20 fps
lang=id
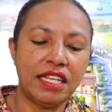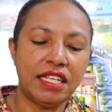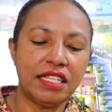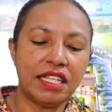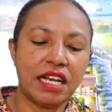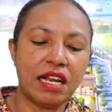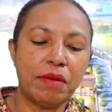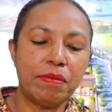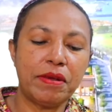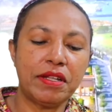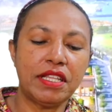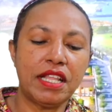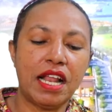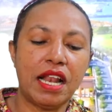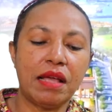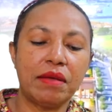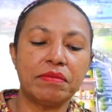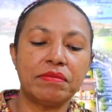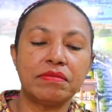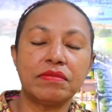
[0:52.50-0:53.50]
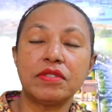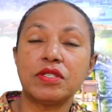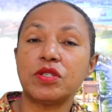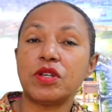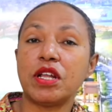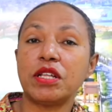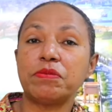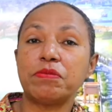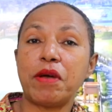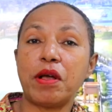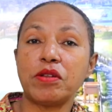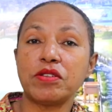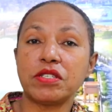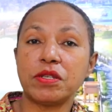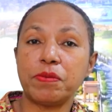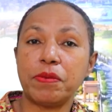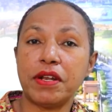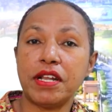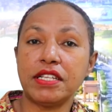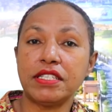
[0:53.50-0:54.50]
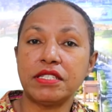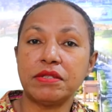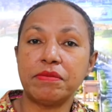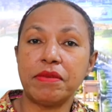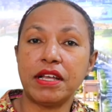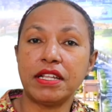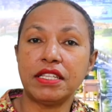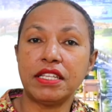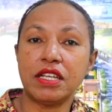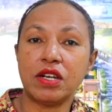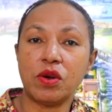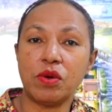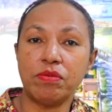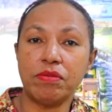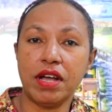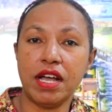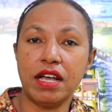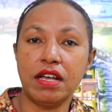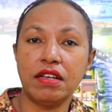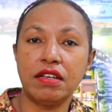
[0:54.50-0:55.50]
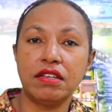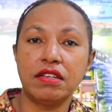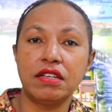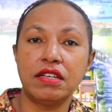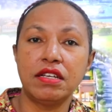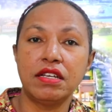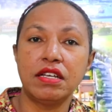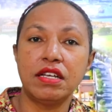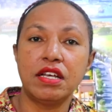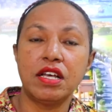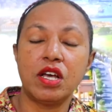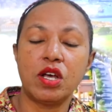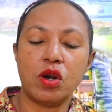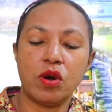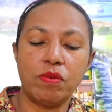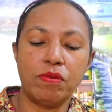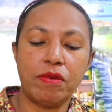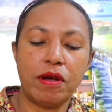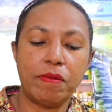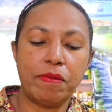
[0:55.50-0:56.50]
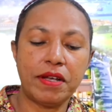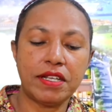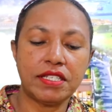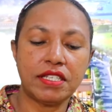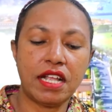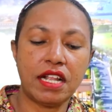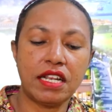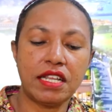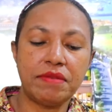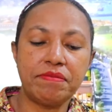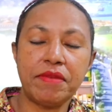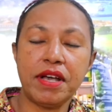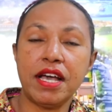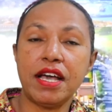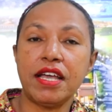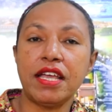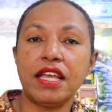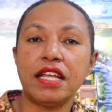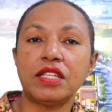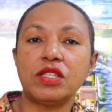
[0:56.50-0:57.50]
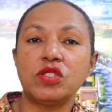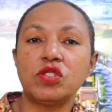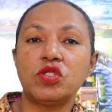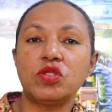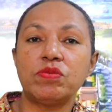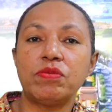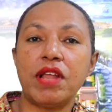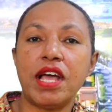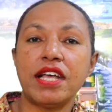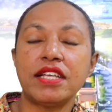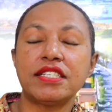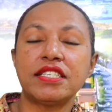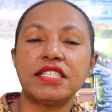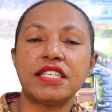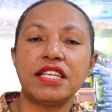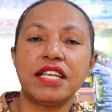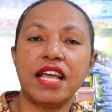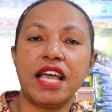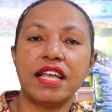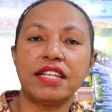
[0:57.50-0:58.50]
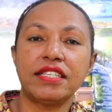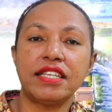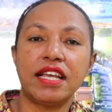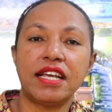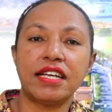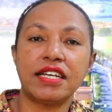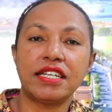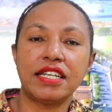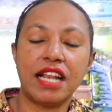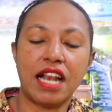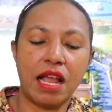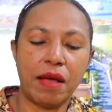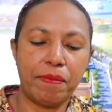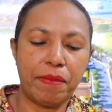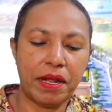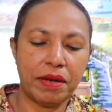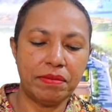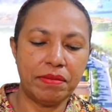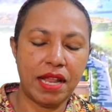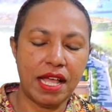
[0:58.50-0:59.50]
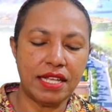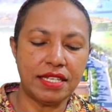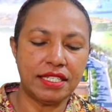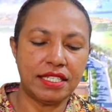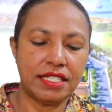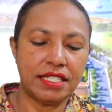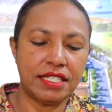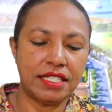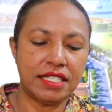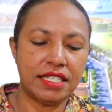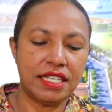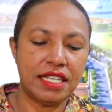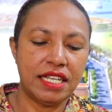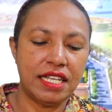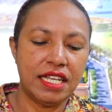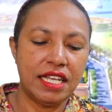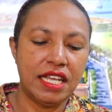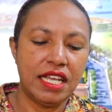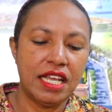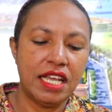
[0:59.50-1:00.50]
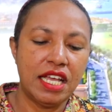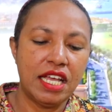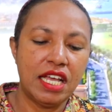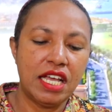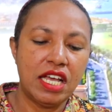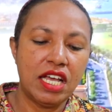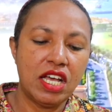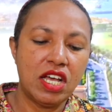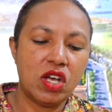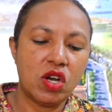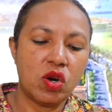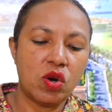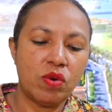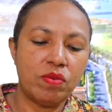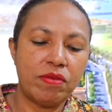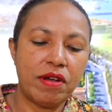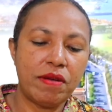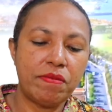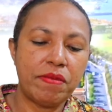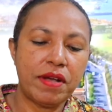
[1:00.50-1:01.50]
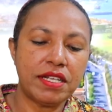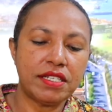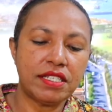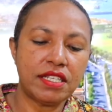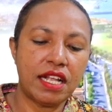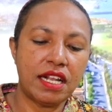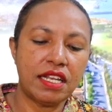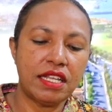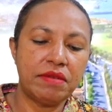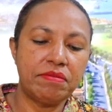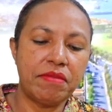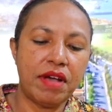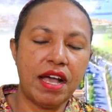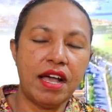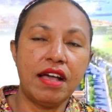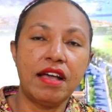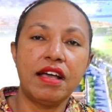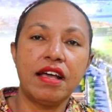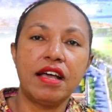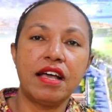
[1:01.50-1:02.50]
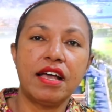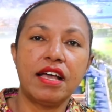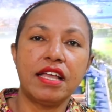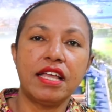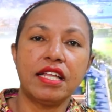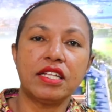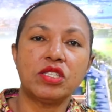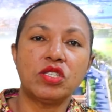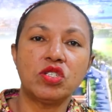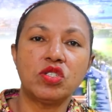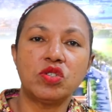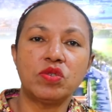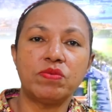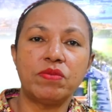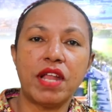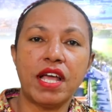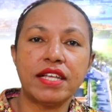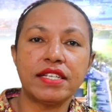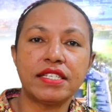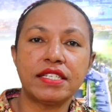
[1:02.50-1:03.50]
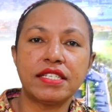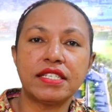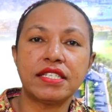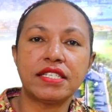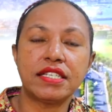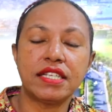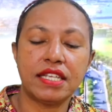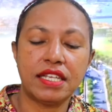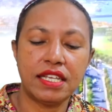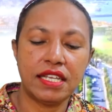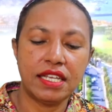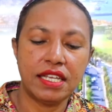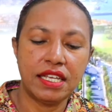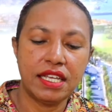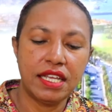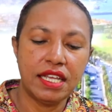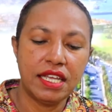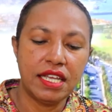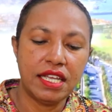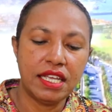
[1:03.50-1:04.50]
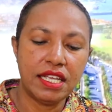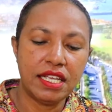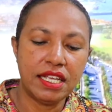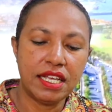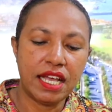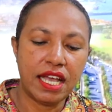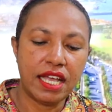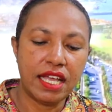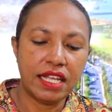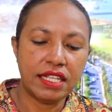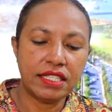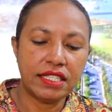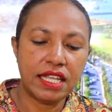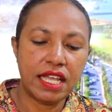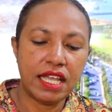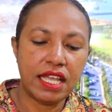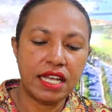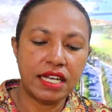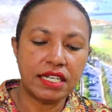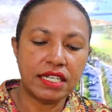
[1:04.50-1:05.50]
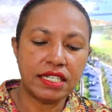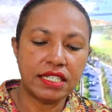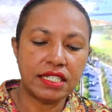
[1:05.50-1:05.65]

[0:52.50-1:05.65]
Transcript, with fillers: ini terdapat dalam surat Paulus kepada jemaat di Roma, Roma pasal 5 ayat 17 hingga ayatnya yang ke-18. Roma pasal 5 ayat 17 hingga ayatnya yang